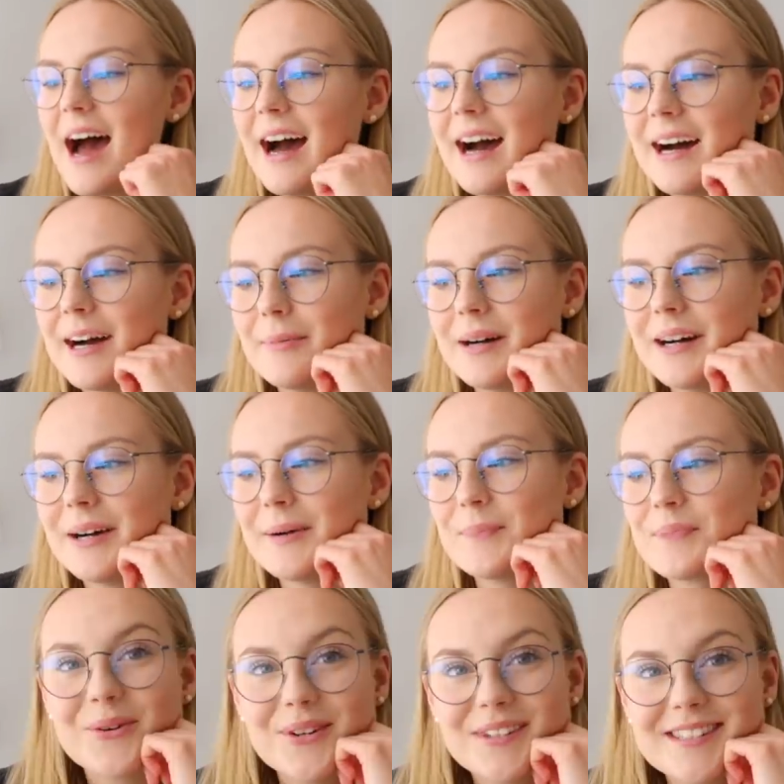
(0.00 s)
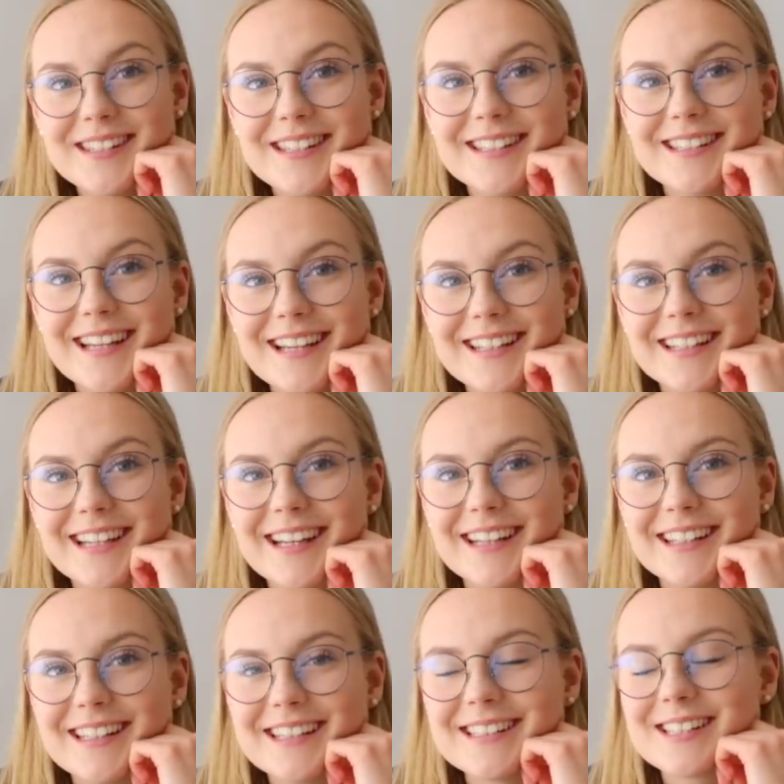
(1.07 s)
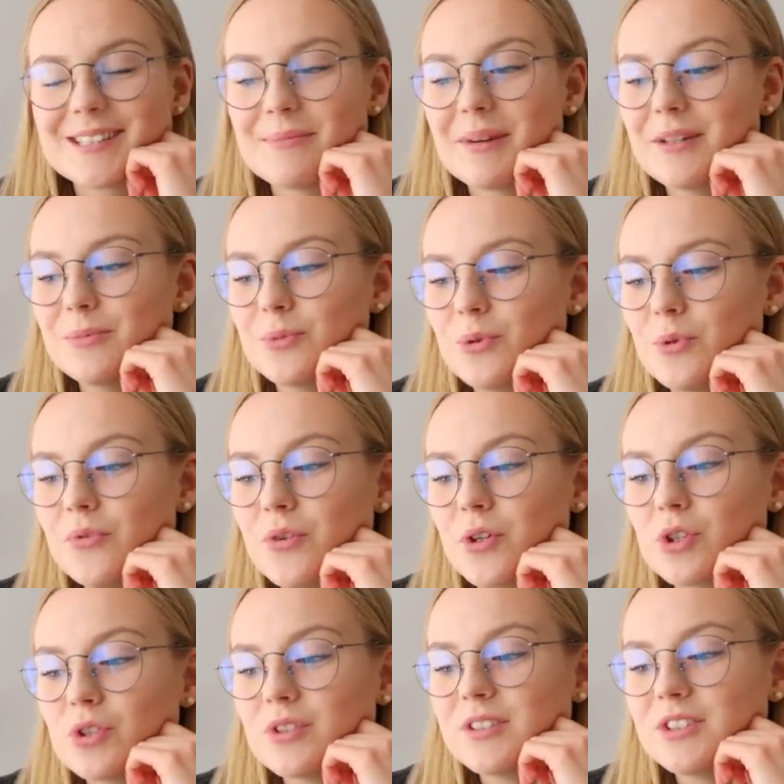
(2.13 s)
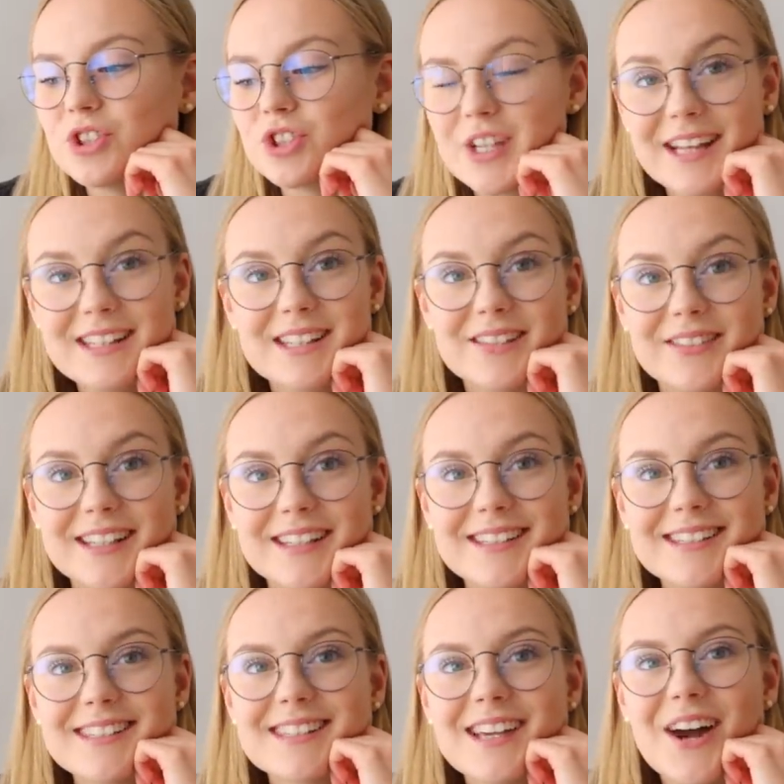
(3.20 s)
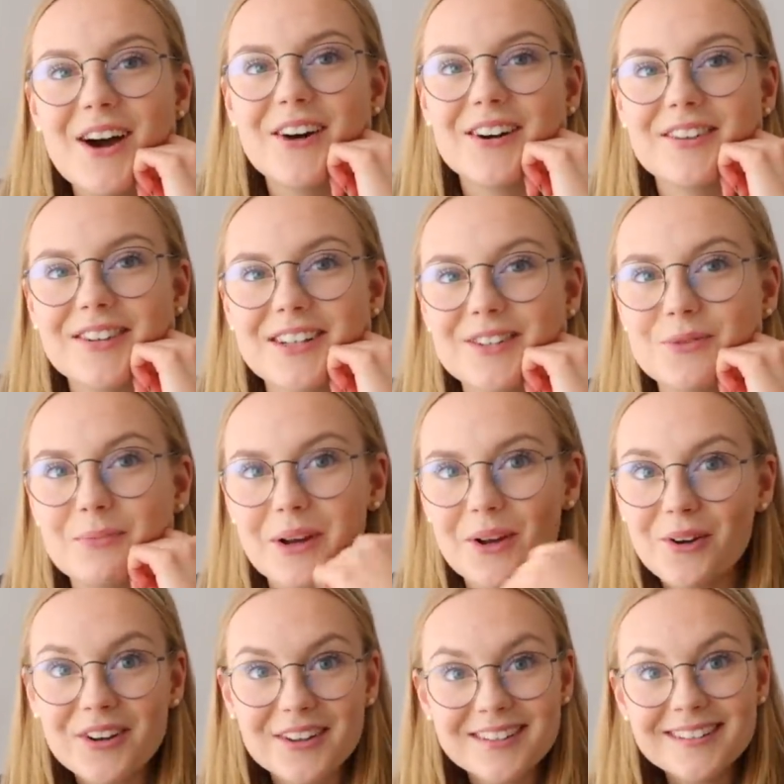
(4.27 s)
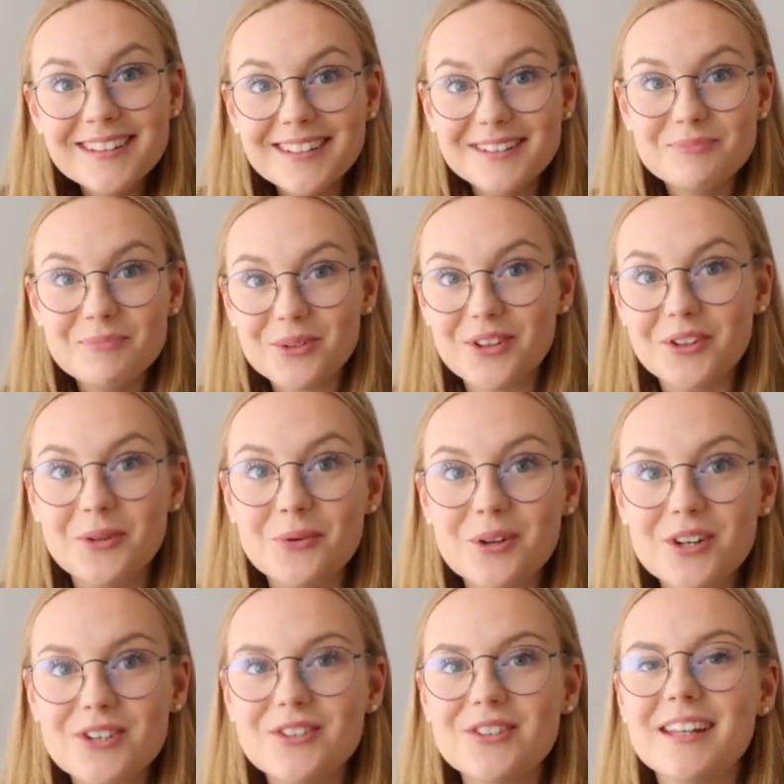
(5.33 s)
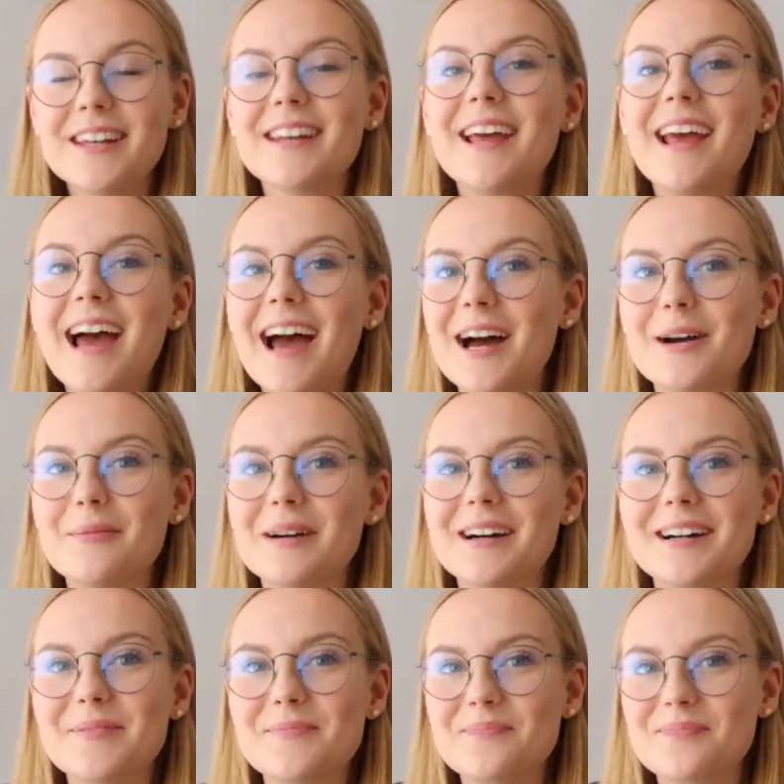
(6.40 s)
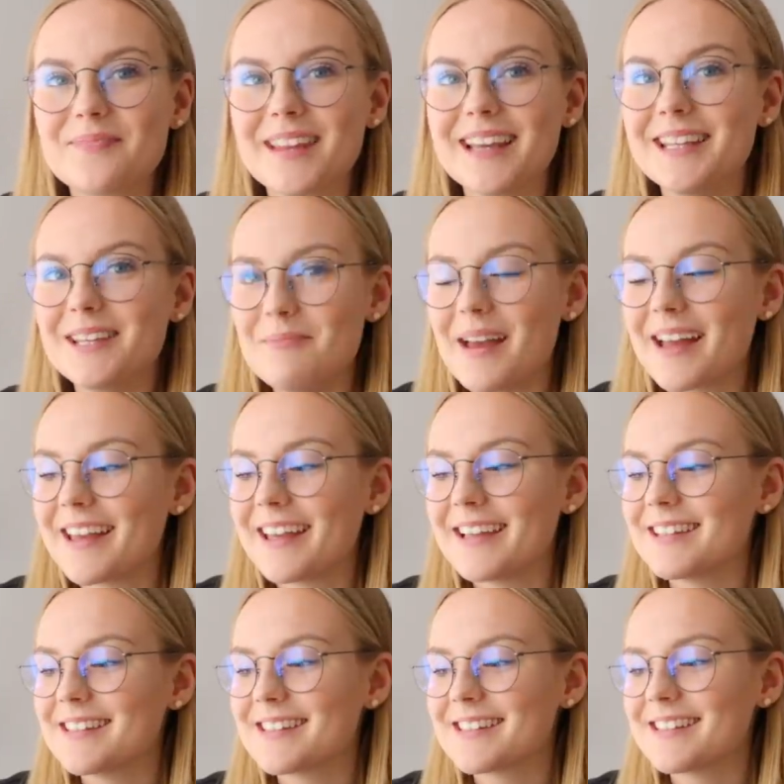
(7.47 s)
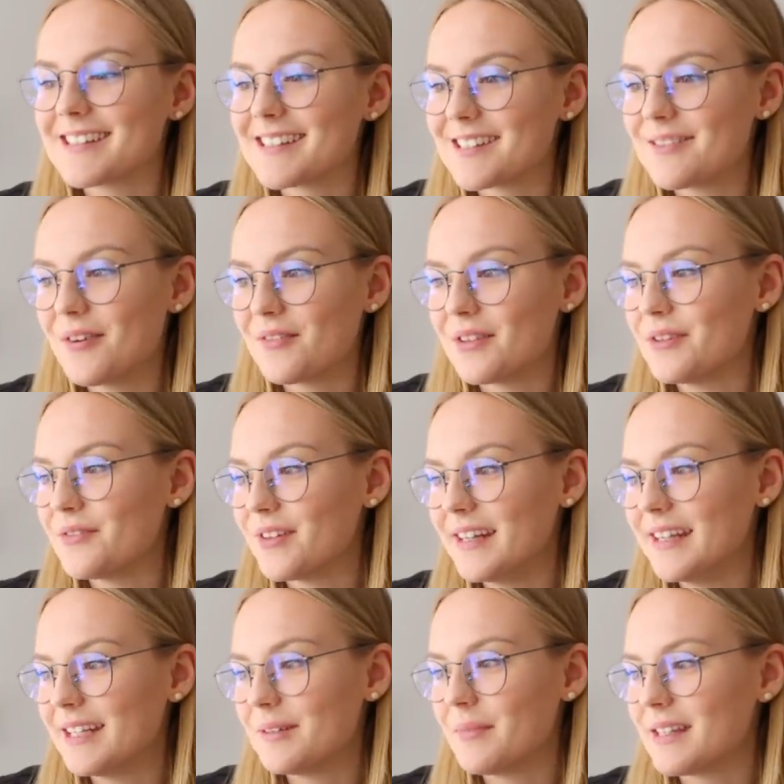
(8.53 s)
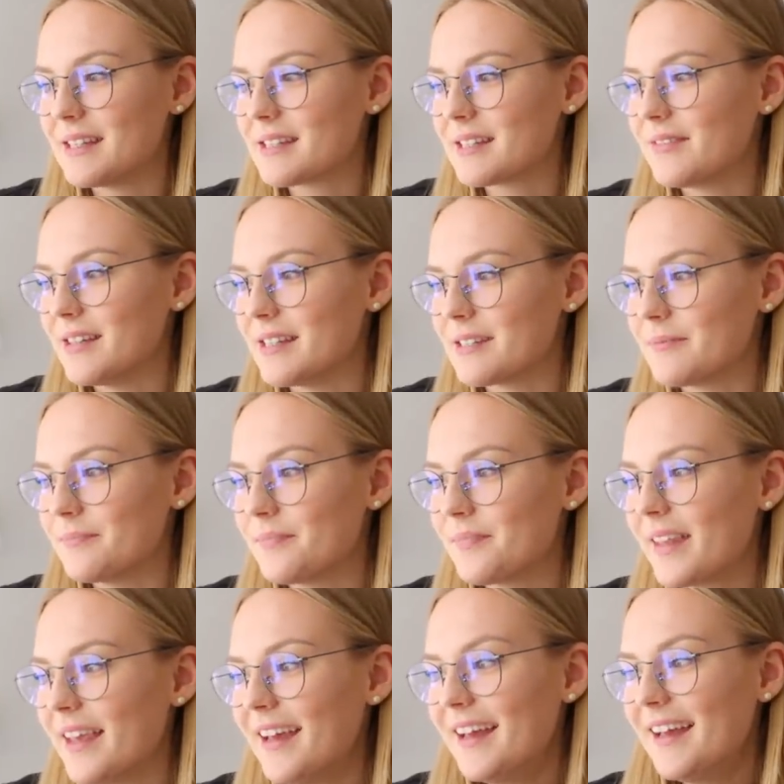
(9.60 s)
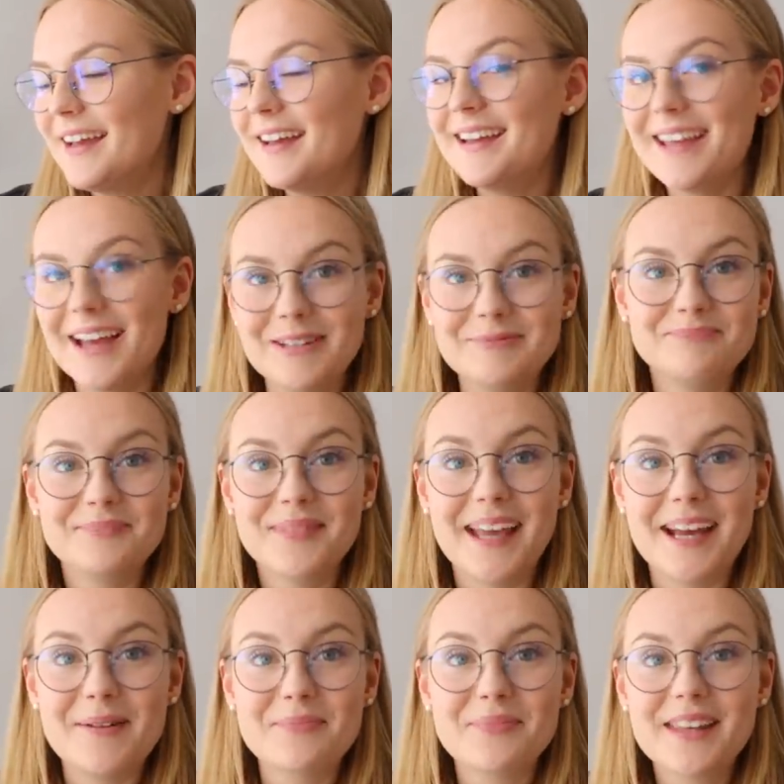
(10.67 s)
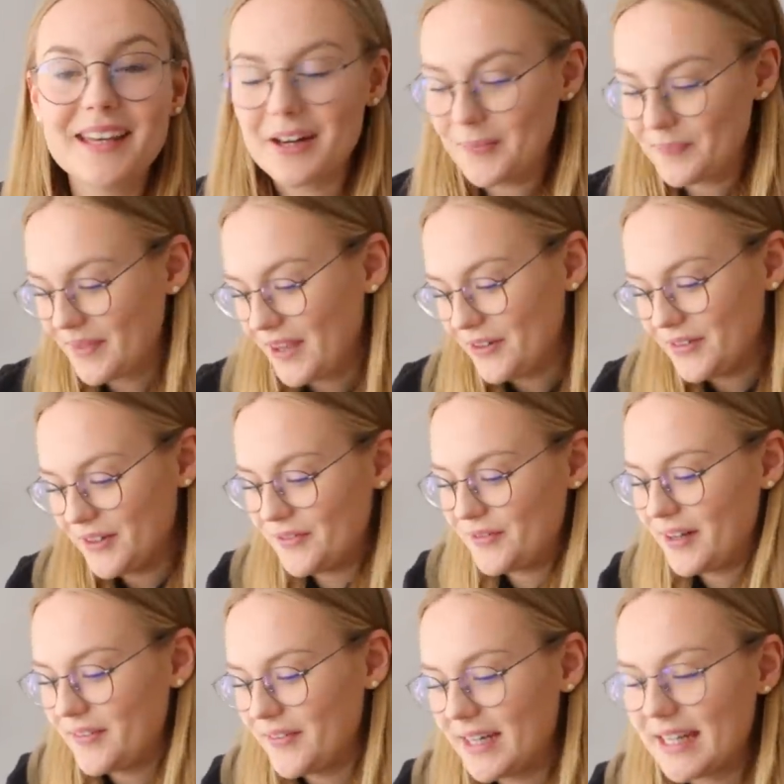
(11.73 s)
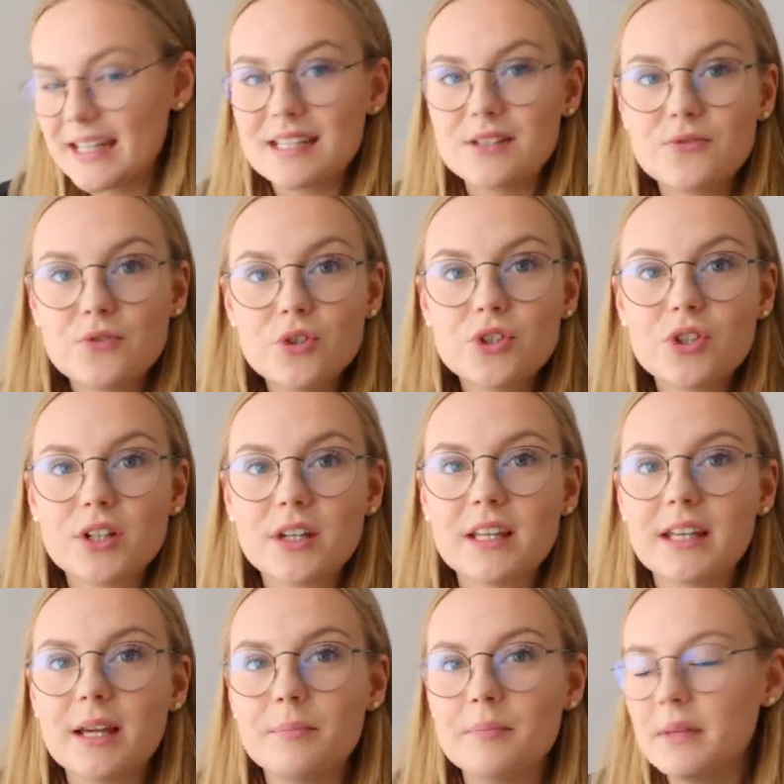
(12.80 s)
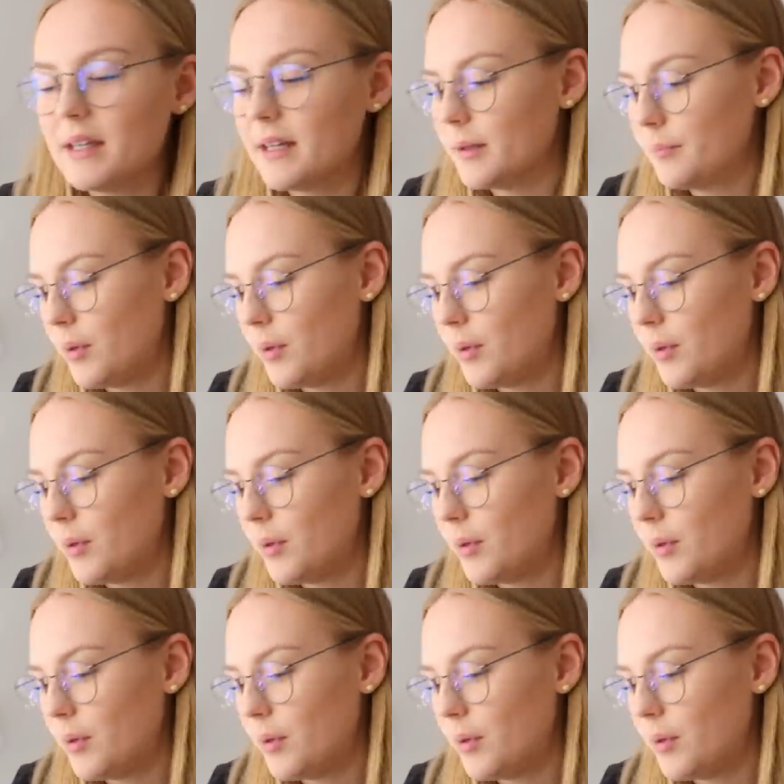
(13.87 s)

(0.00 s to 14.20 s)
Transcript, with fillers: Aber kurzzeitig dachte ich allerdings, dass meine Berufung Staatsanwalt ist. Und da war ich so, mein Gott, muss ich Jura studieren? Aber ich merke jetzt, das wäre auf jeden Fall nicht meins gewesen. Ja, naja, genau. Auf jeden Fall werde ich jetzt frühstücken. Ich habe mir